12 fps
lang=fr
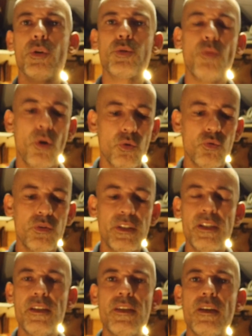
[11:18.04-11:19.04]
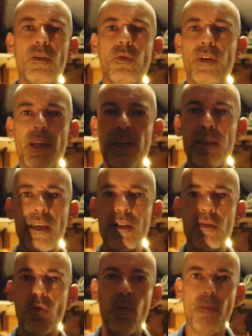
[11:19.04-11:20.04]
Franchement, utilisez le
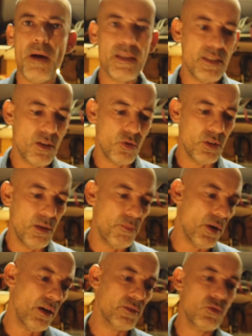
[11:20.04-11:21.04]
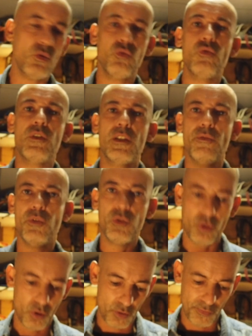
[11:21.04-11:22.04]
Kydex euh, basique au départ, hein, surtout si c'est
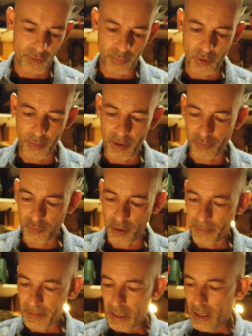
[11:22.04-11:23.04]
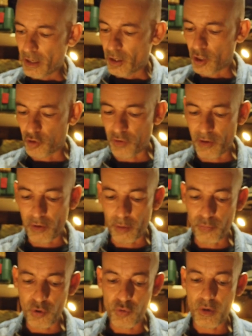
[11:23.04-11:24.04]
votre, euh, votre première fois. Je vais
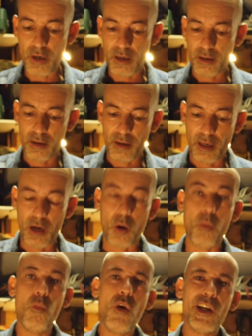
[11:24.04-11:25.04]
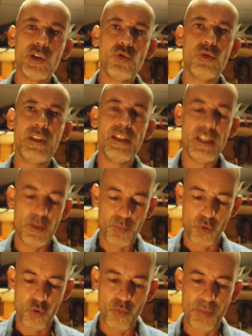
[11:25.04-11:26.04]
avoir besoin... Alors moi,
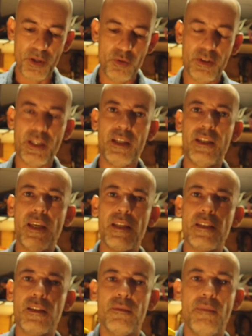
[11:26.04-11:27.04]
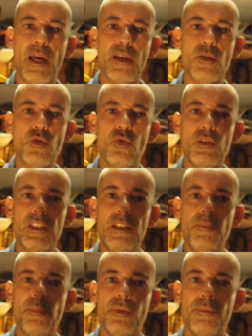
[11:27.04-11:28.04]
j'utilise pour couper du Kydex ce
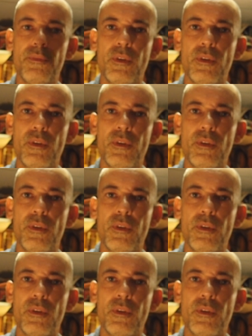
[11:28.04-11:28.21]
type